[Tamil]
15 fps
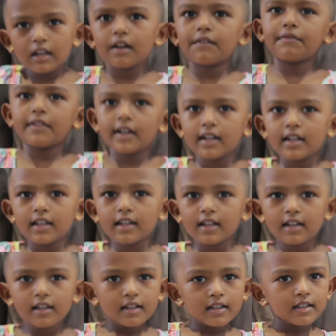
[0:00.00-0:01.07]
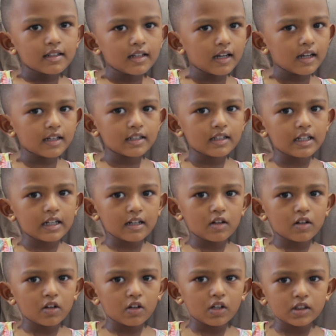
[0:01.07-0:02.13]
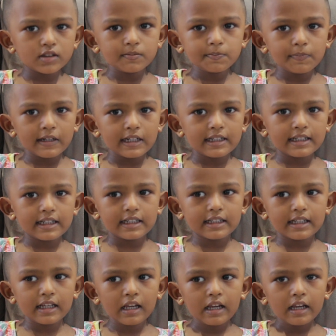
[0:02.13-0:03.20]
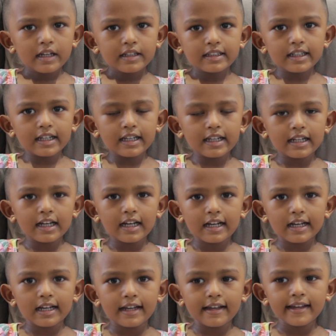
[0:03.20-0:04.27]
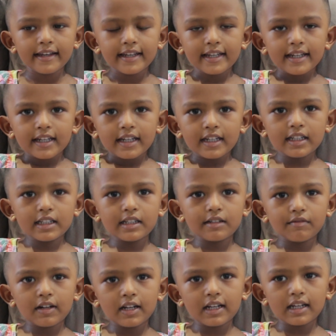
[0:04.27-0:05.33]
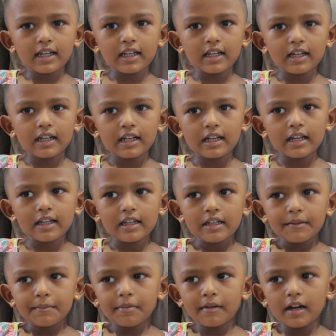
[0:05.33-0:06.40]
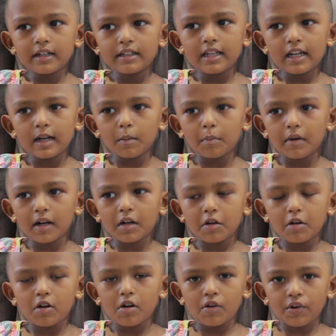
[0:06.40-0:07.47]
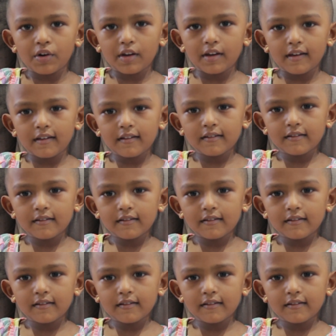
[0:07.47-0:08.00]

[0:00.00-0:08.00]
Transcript: நான் வந்து நான் இதை க்ளோஸ் பண்ணிவிட்டு ஏன்னா இது வந்து பத்திரமாக இருக்கும்னு